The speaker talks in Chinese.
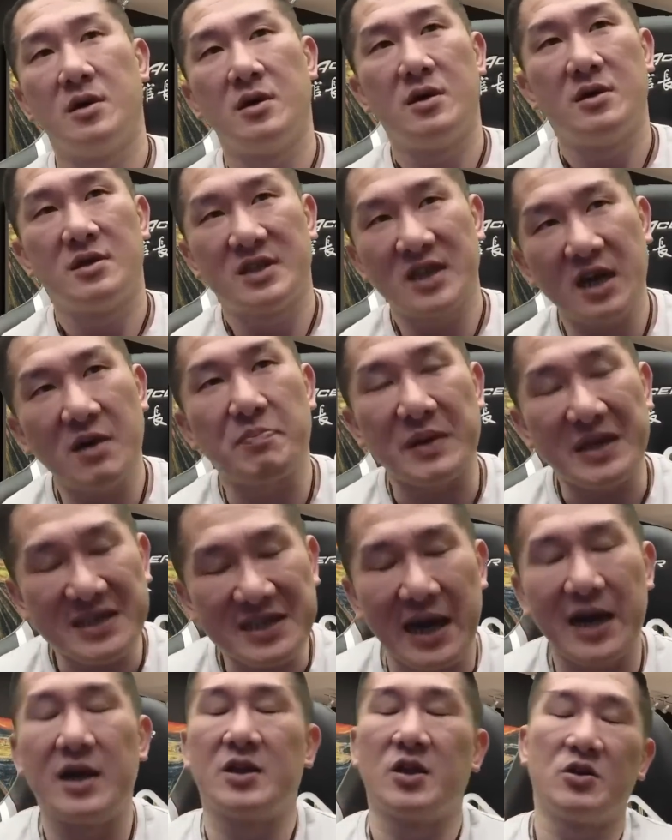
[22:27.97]
这个比
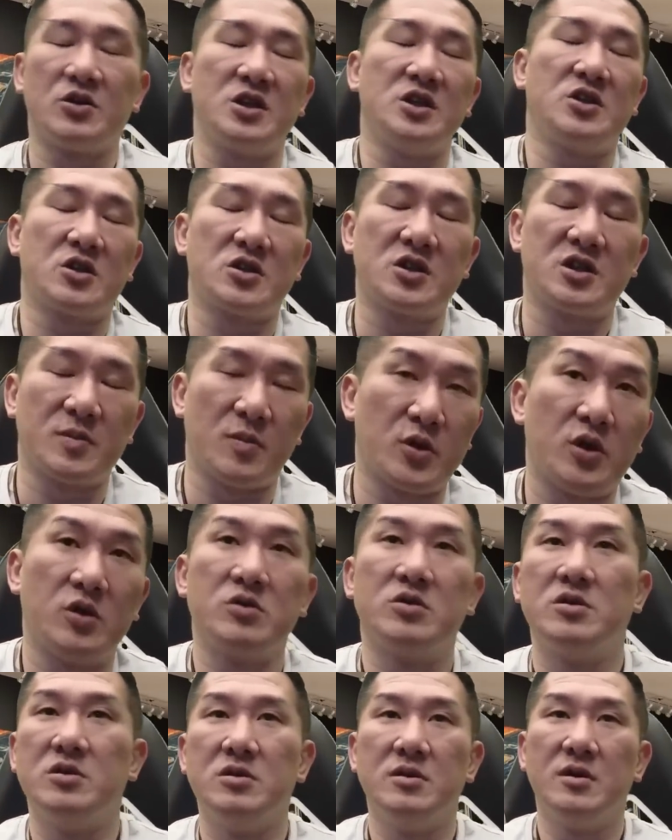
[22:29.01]
赛的东西就是这么有
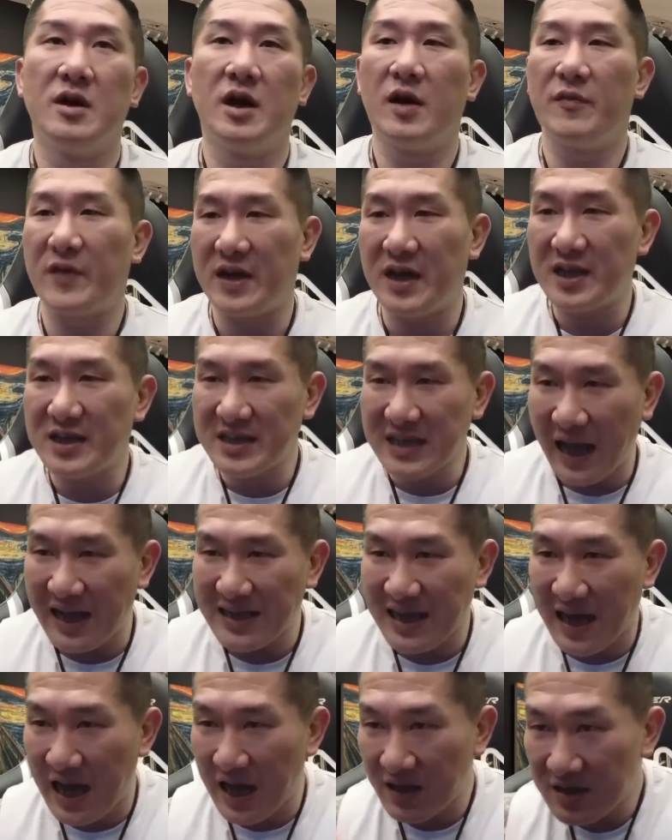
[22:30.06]
趣啊！反正大
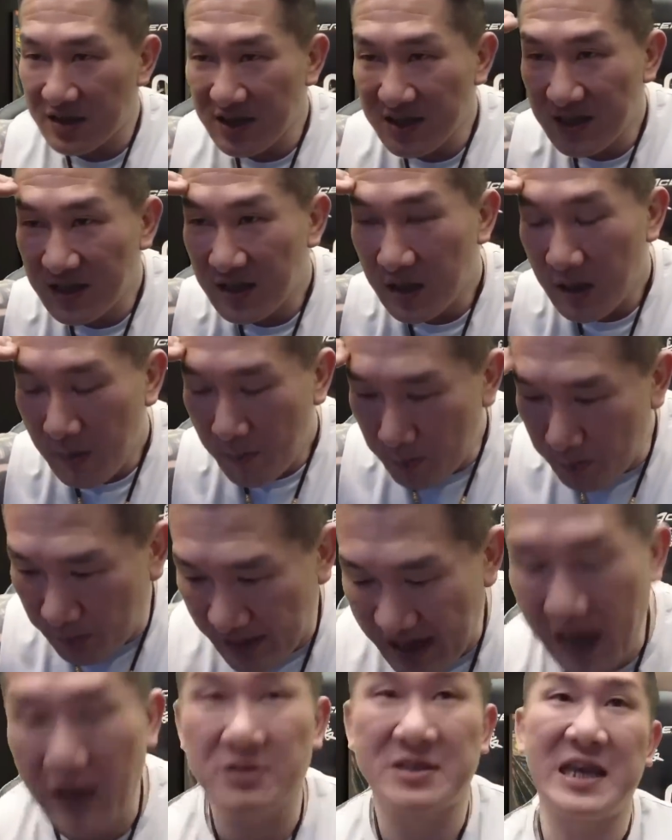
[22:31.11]
家不
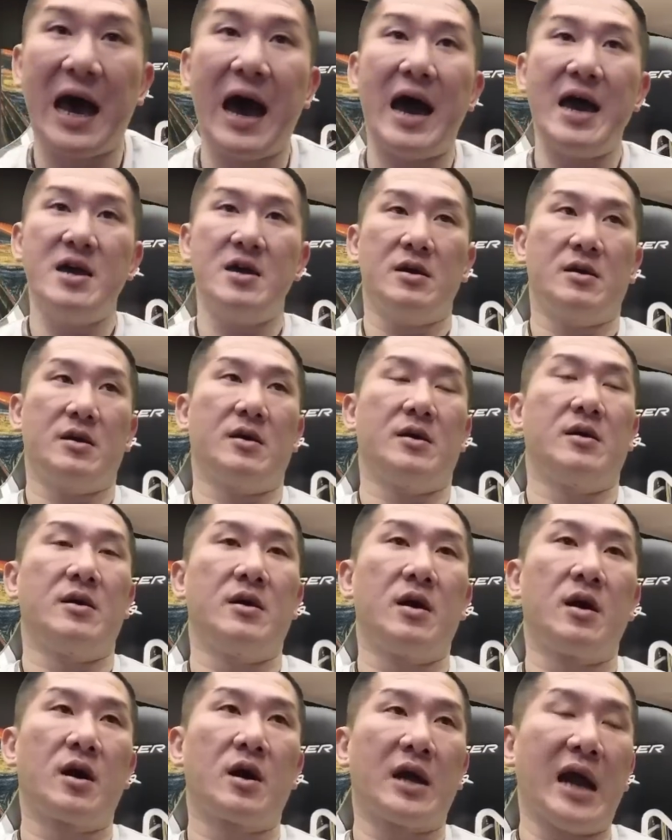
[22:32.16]
要猜。
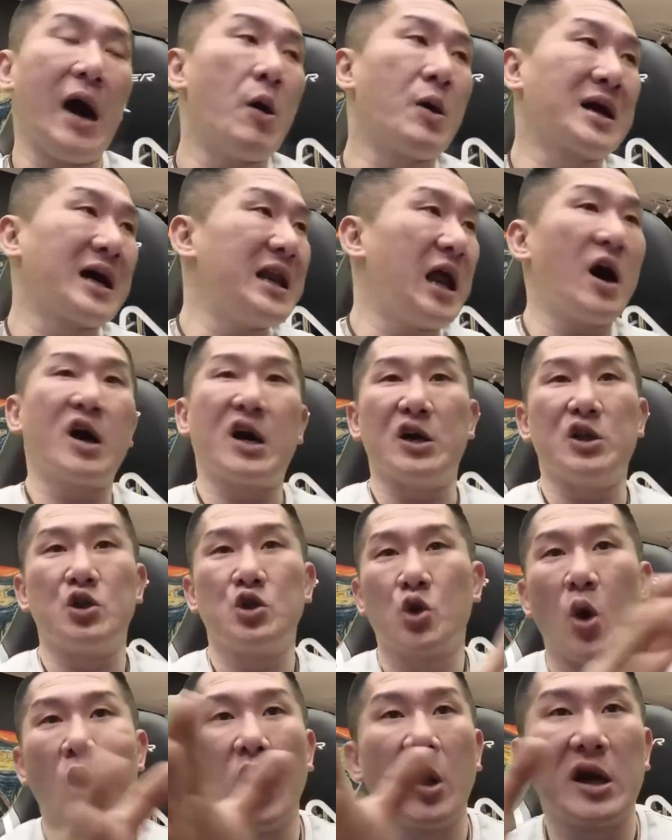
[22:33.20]
然后我看到很
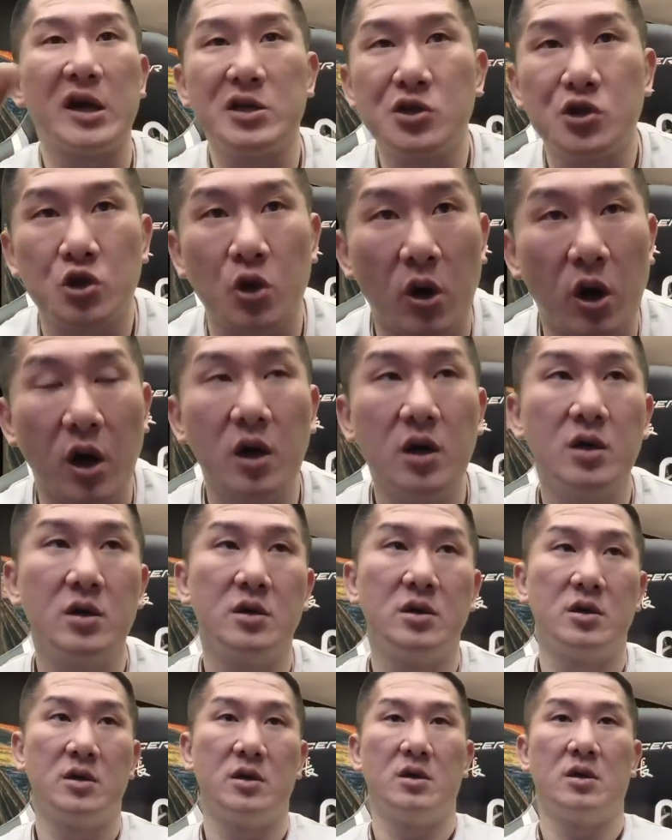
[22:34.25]
多人说，
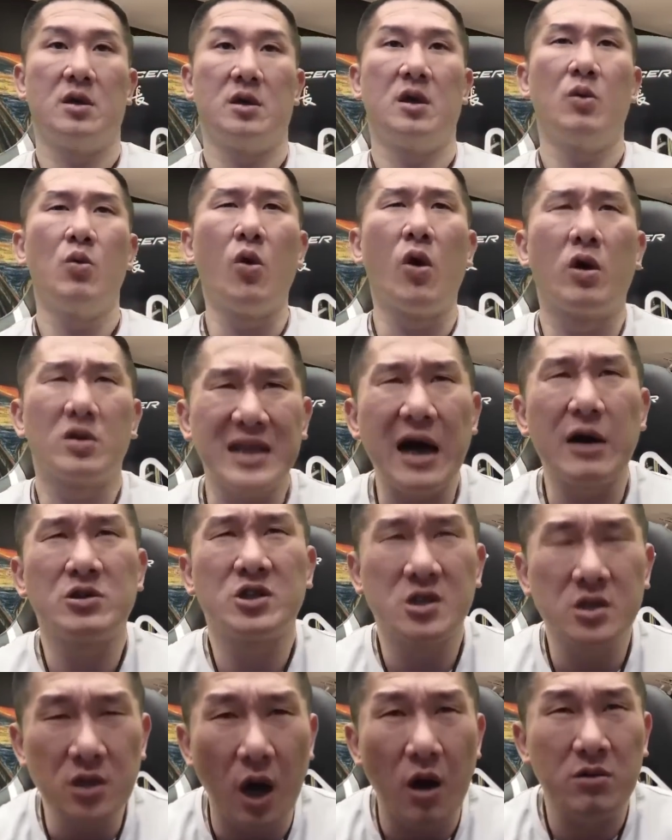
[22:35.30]
我到
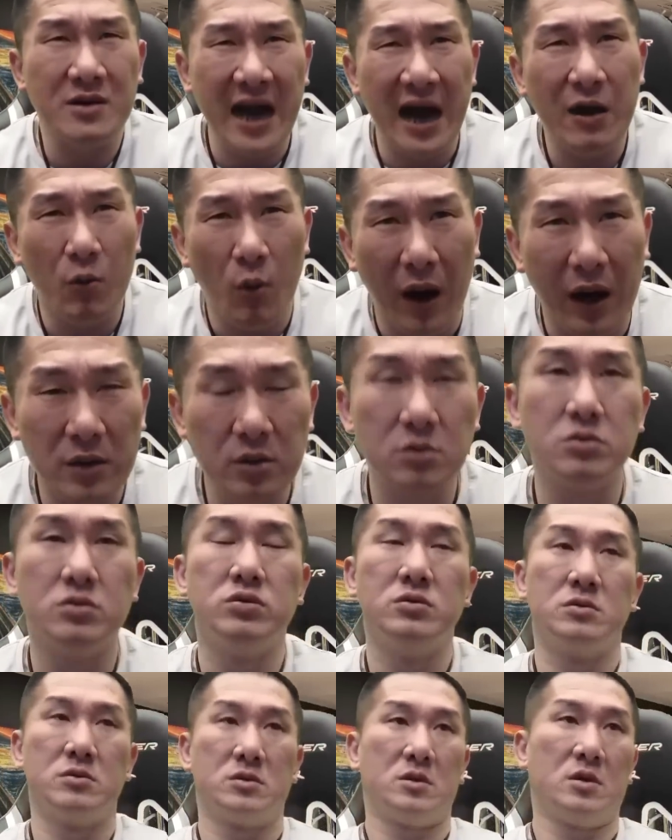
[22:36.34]
时候看网
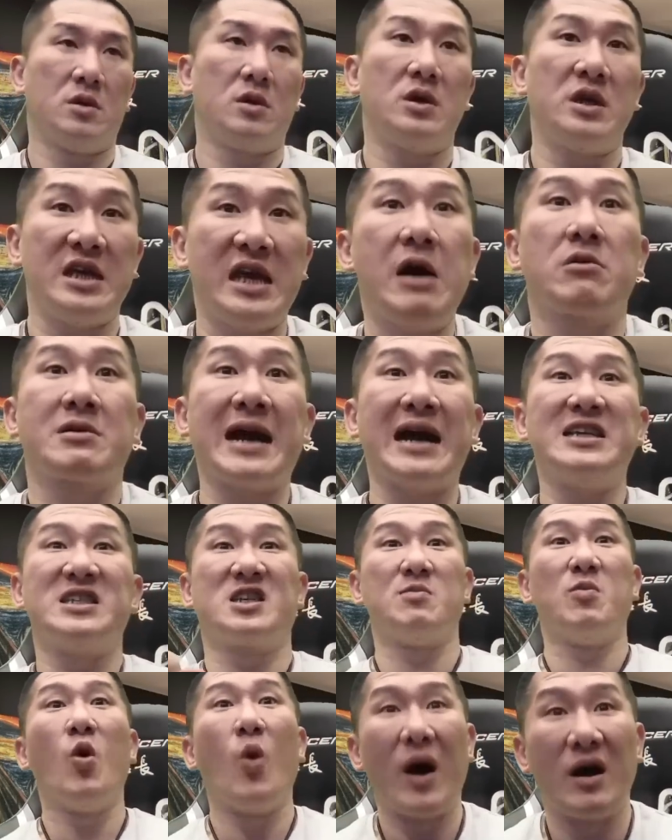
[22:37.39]
路，你要看什
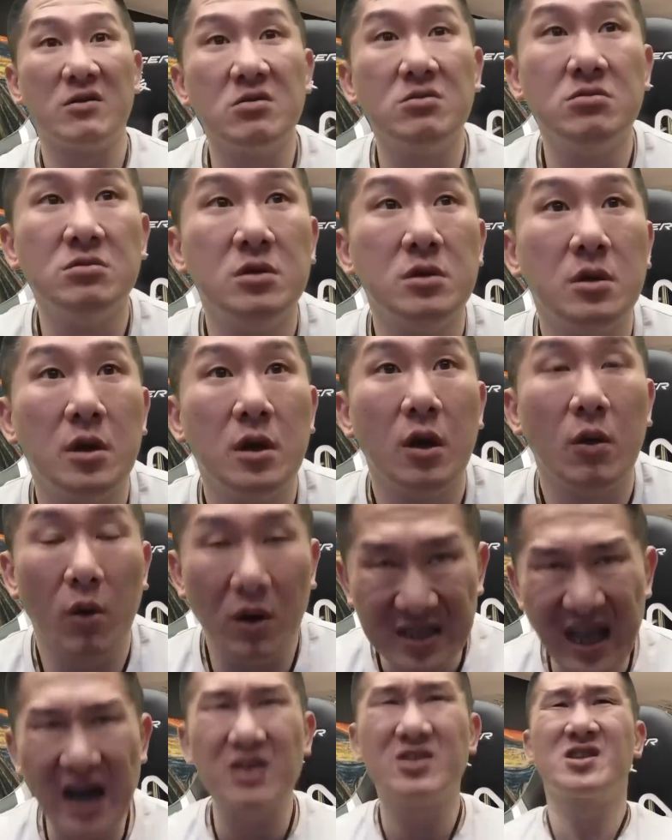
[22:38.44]
么网路？我
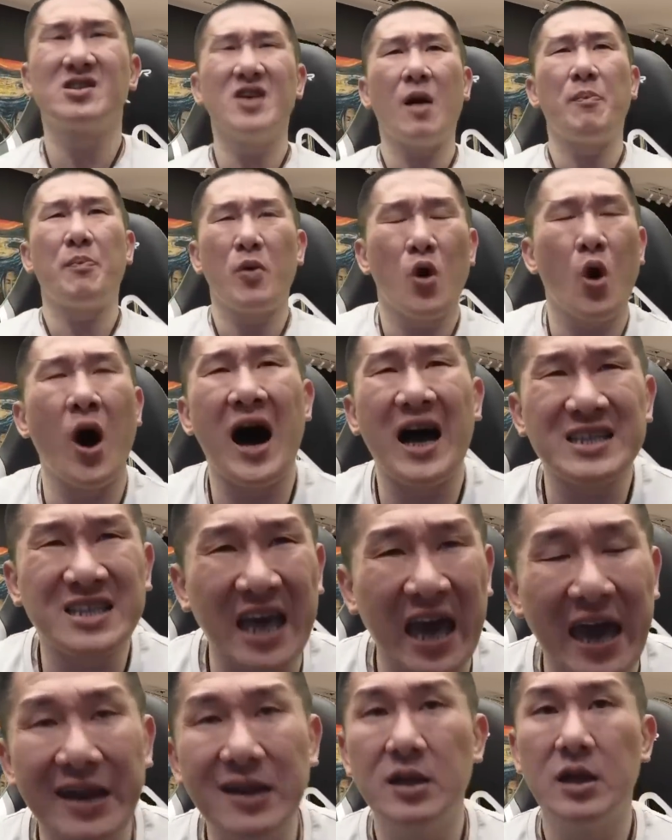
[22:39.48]
到时候不花
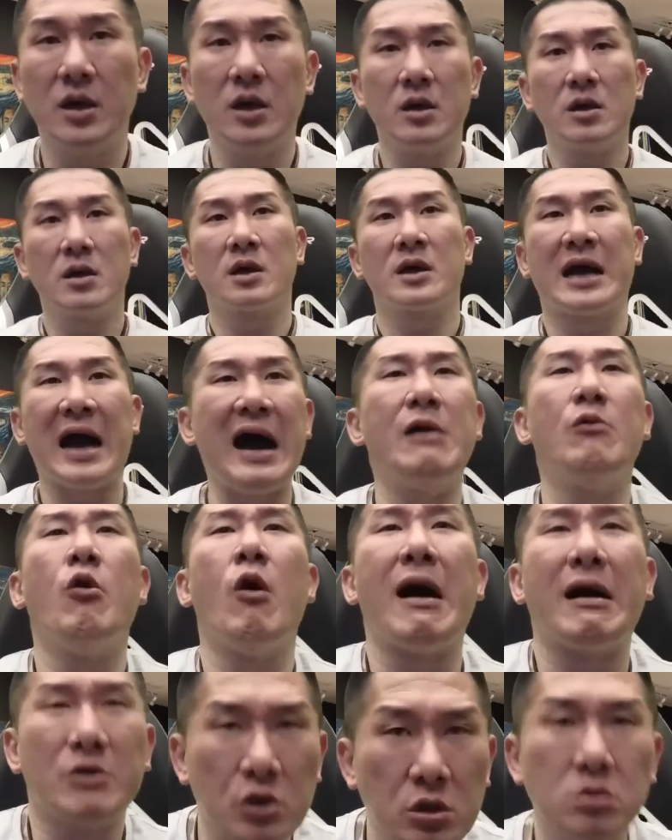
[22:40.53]
钱看
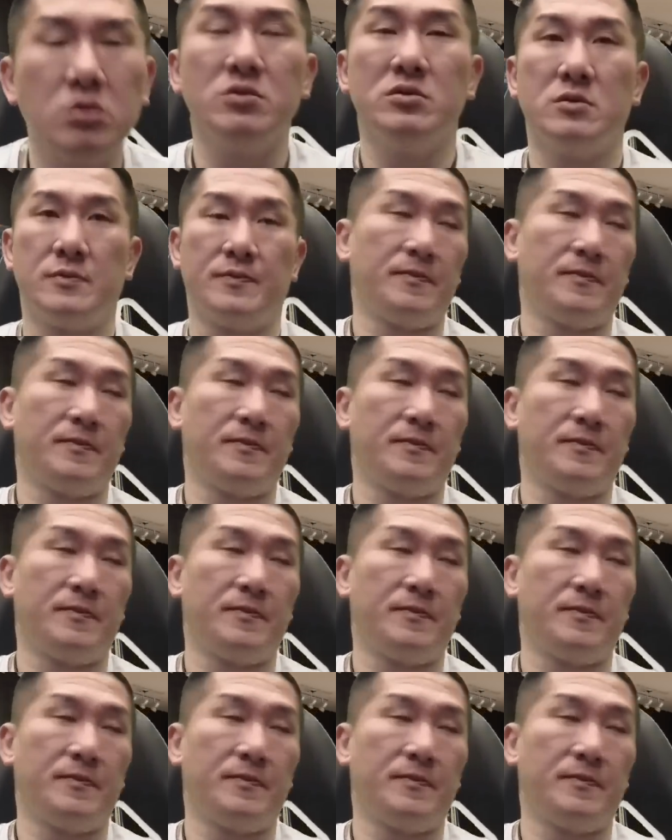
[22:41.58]
网路，